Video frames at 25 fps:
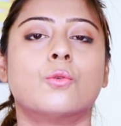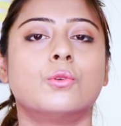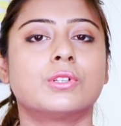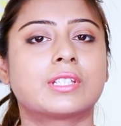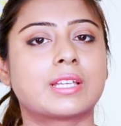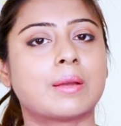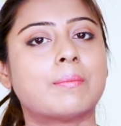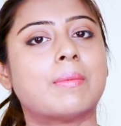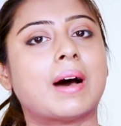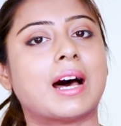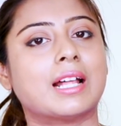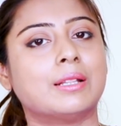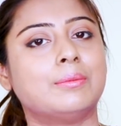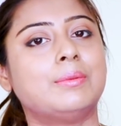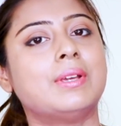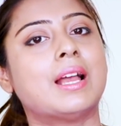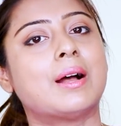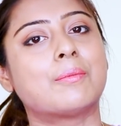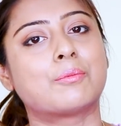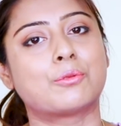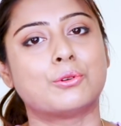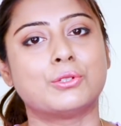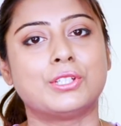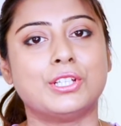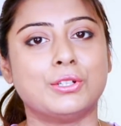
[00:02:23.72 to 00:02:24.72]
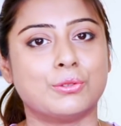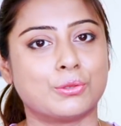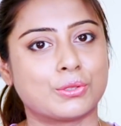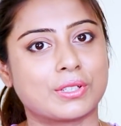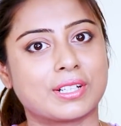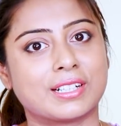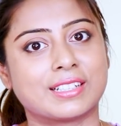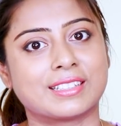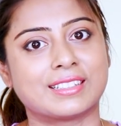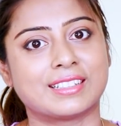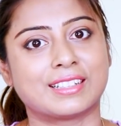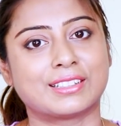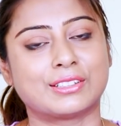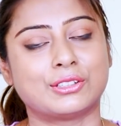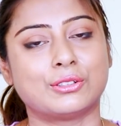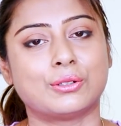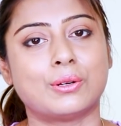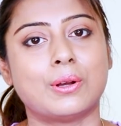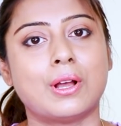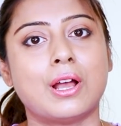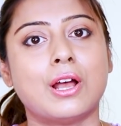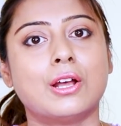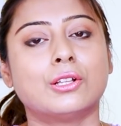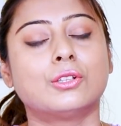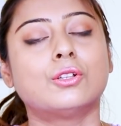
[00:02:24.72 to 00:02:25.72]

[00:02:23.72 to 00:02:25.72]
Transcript: उसके बाद भी आप कुछ यूज़ कर सकते हो